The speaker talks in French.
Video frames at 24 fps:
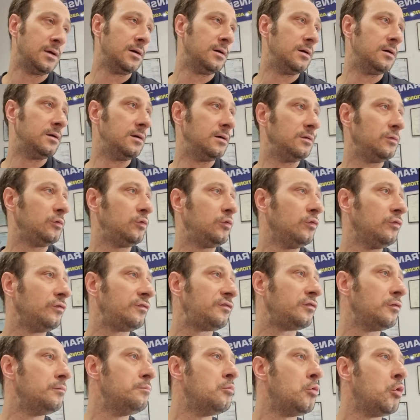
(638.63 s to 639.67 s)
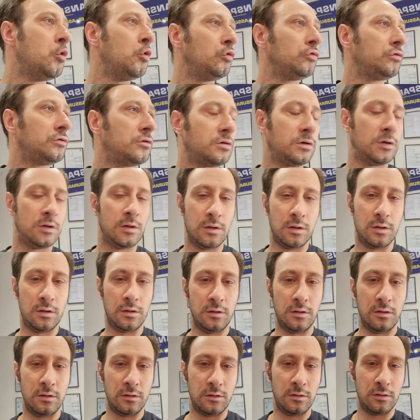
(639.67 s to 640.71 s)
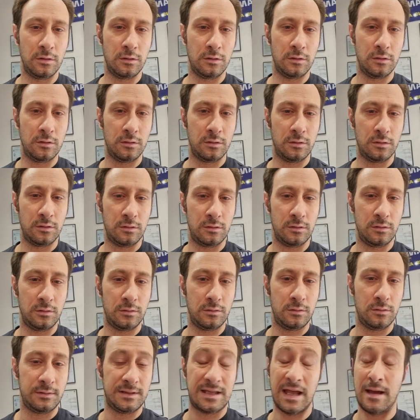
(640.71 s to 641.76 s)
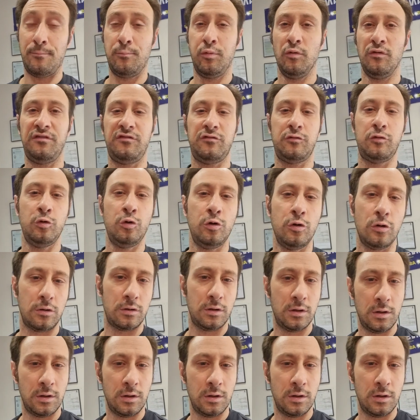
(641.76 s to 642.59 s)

euh, de ce monde euh, d'imposture